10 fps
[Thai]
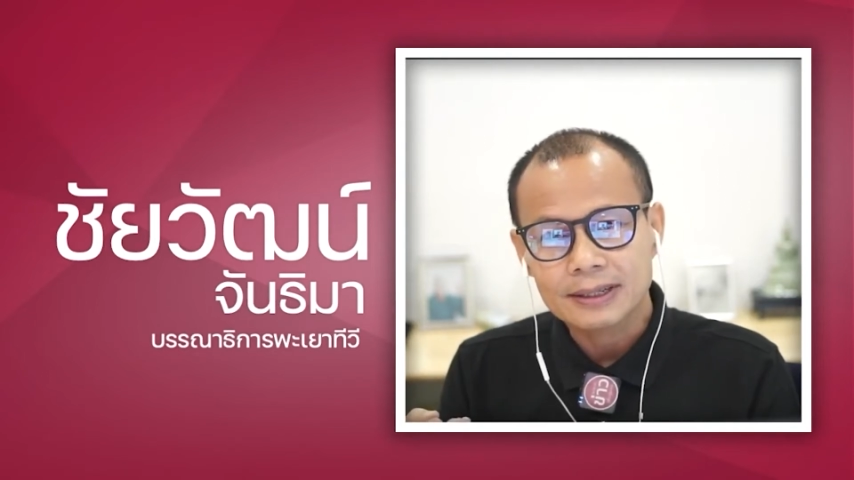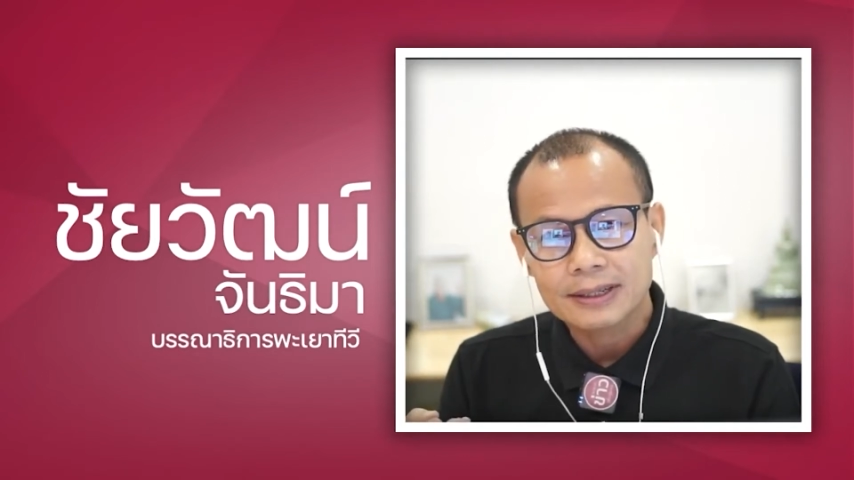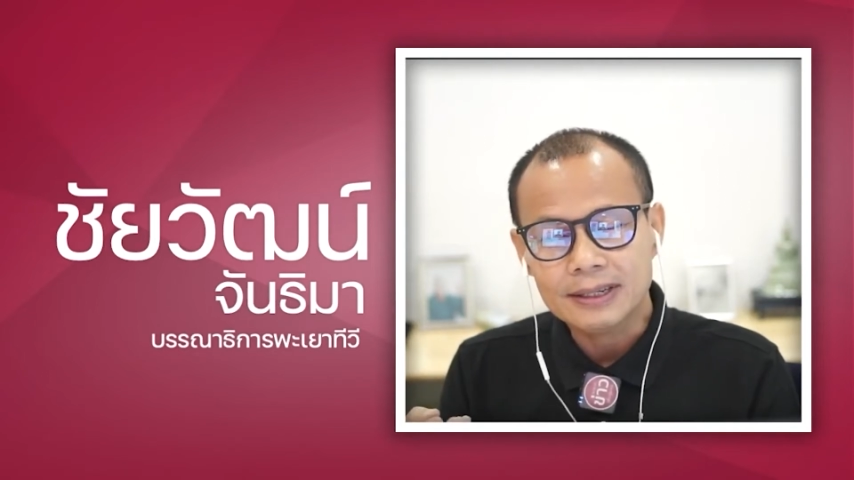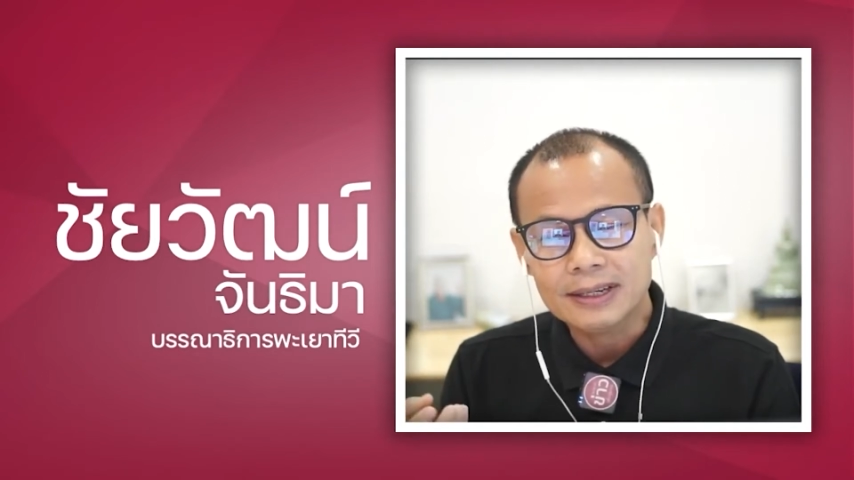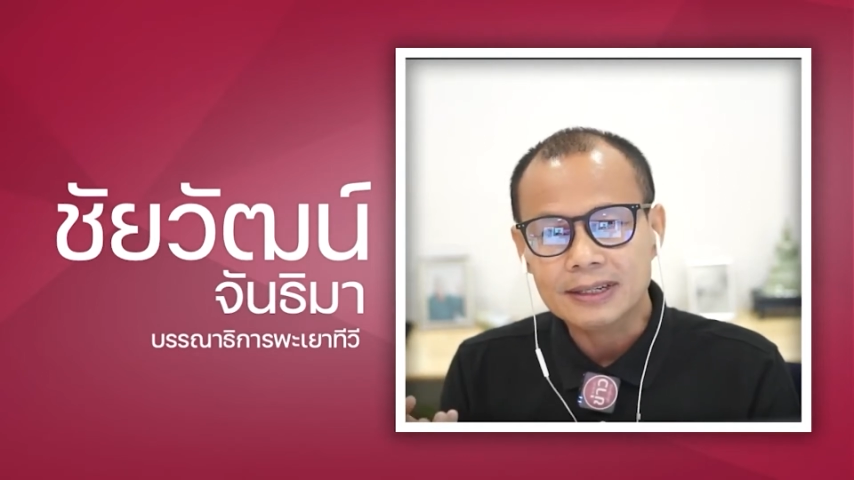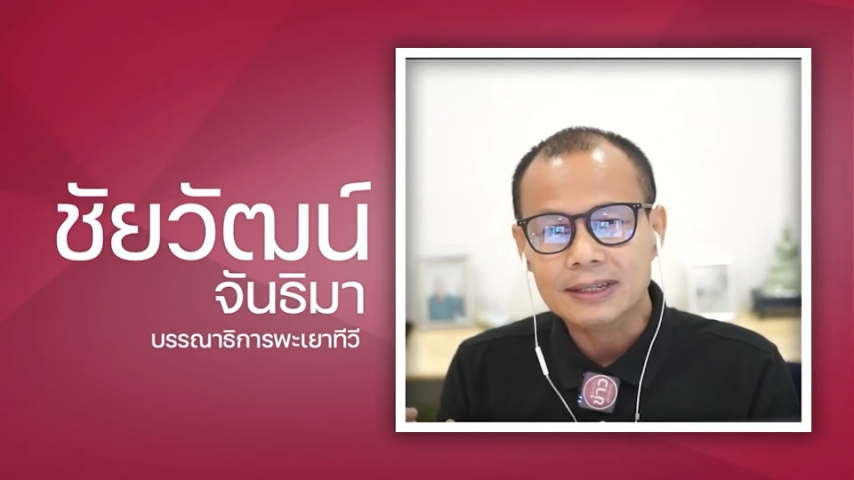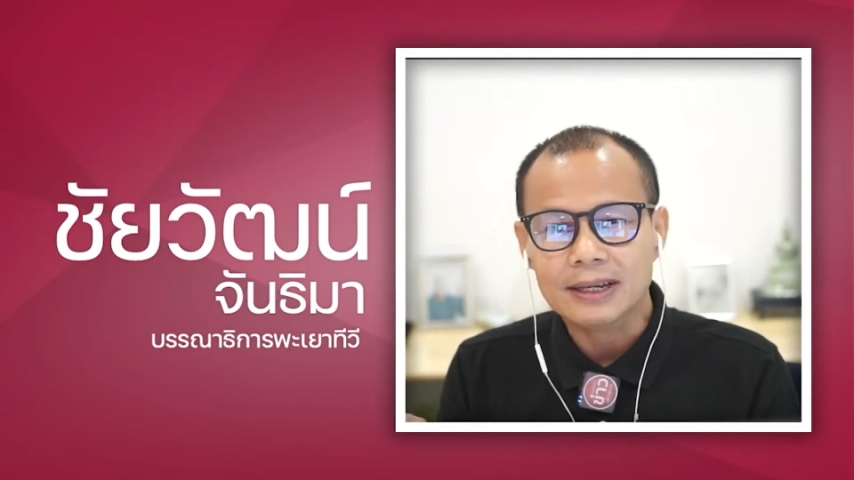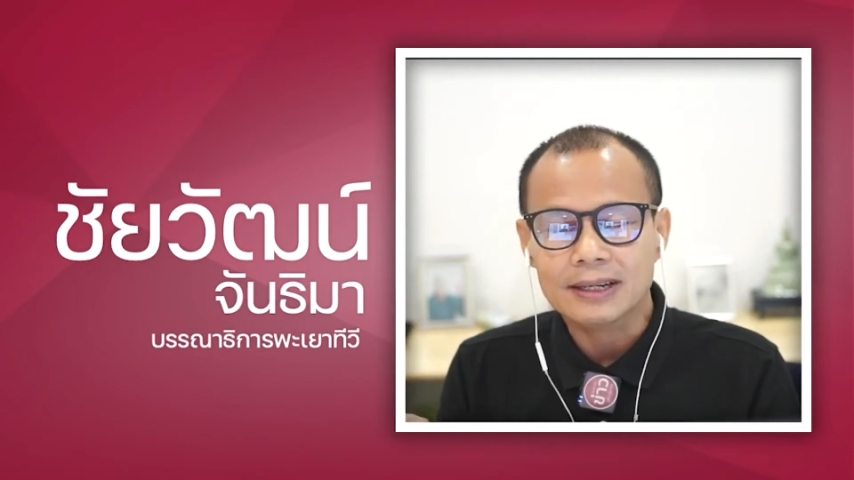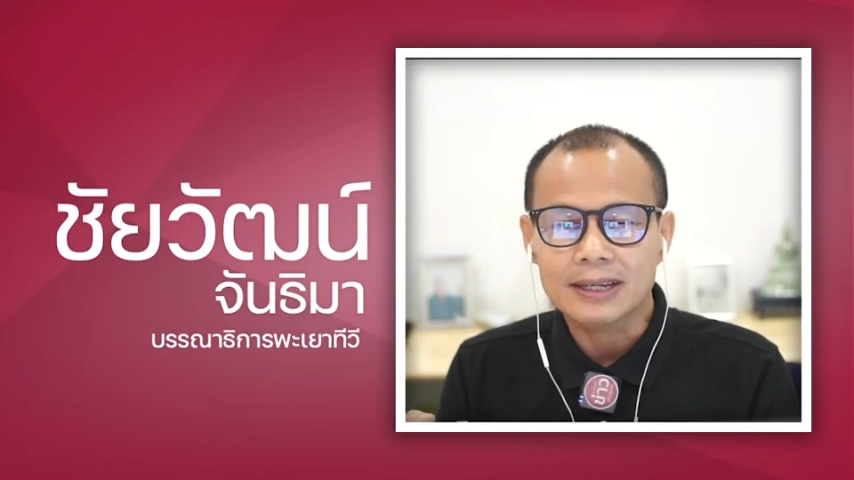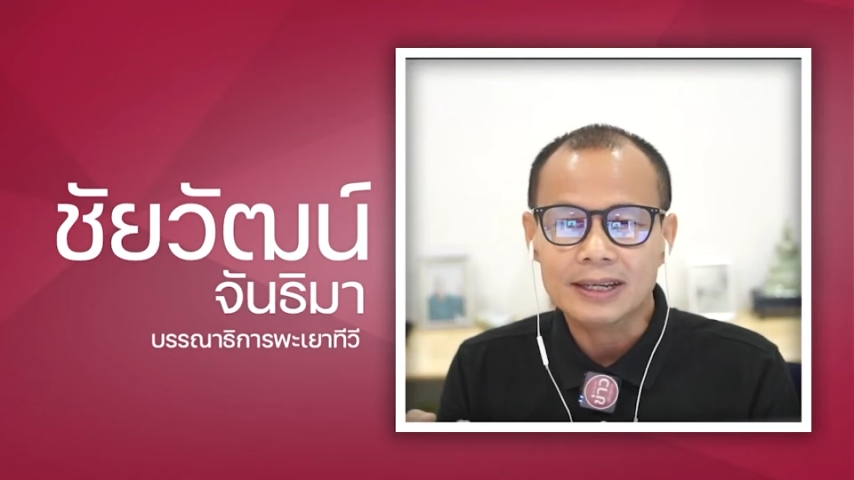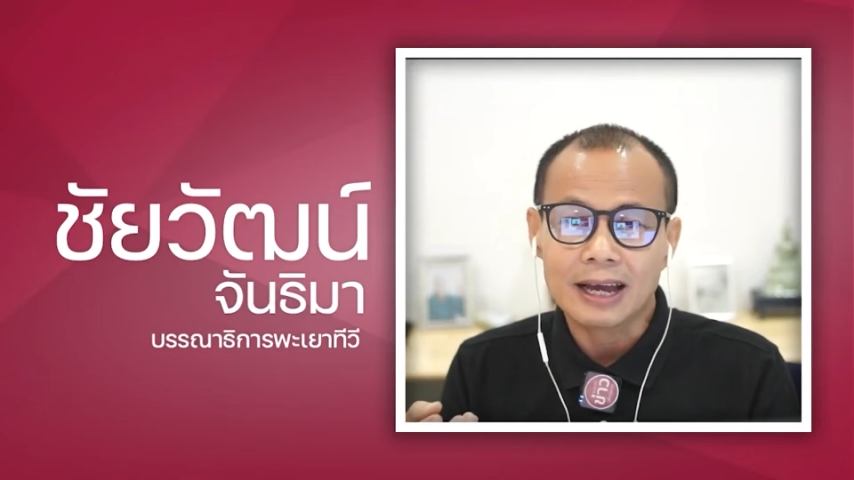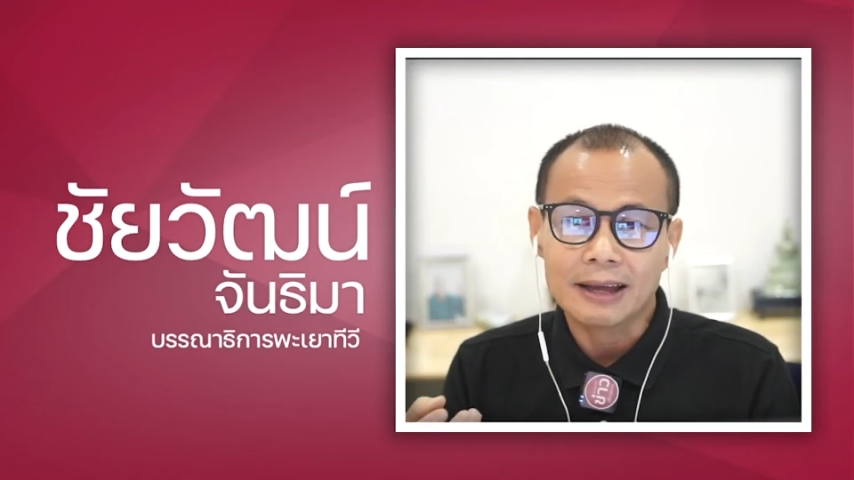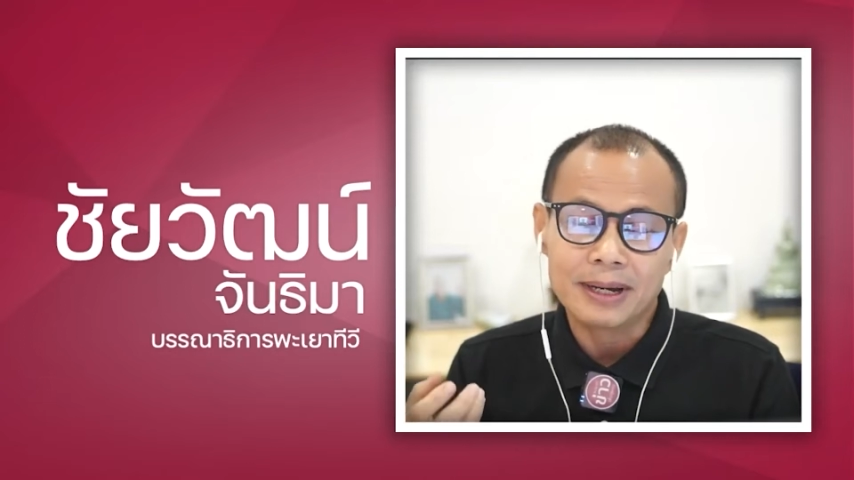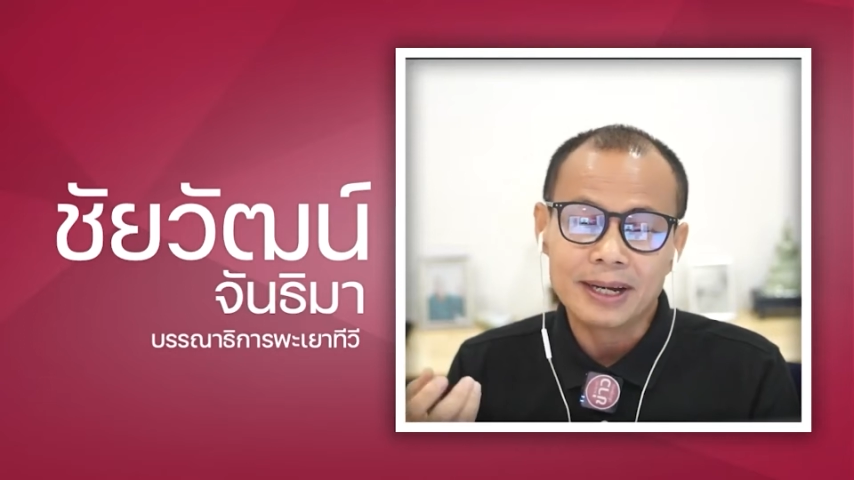ยึดก็ดีการบั